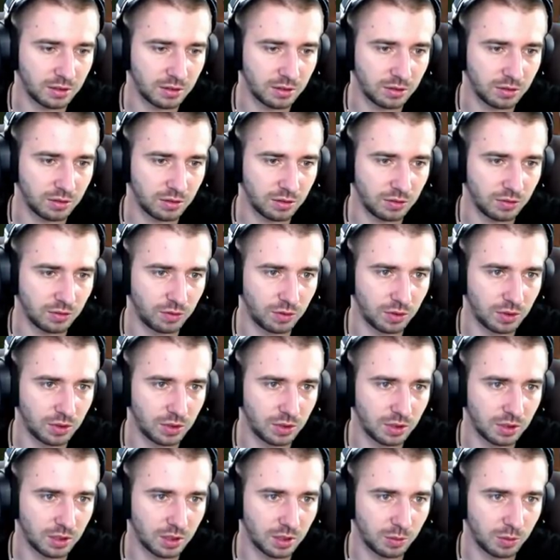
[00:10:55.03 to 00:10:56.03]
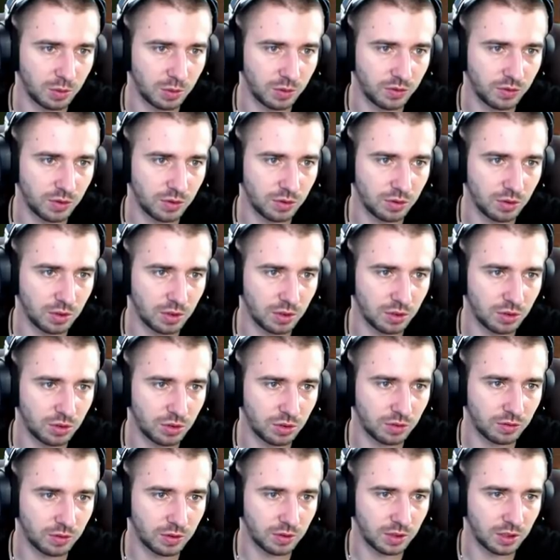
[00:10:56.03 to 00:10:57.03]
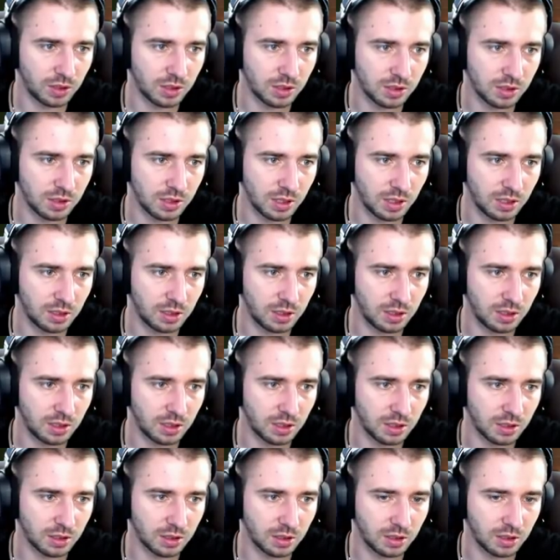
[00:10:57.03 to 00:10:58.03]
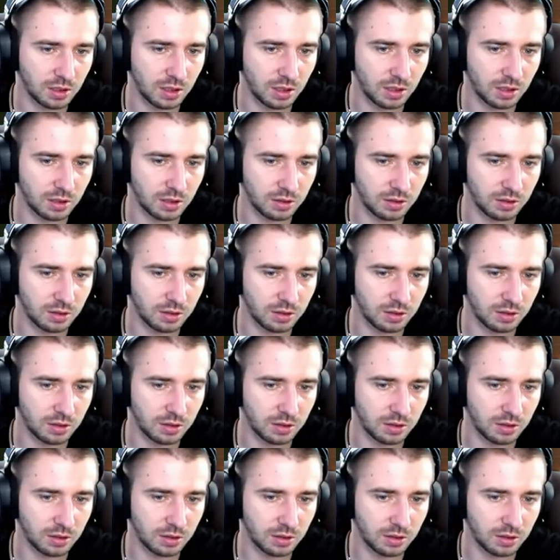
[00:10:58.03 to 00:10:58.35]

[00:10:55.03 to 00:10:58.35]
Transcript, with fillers: ну вроде как бы все, еще вот эти сетики. А,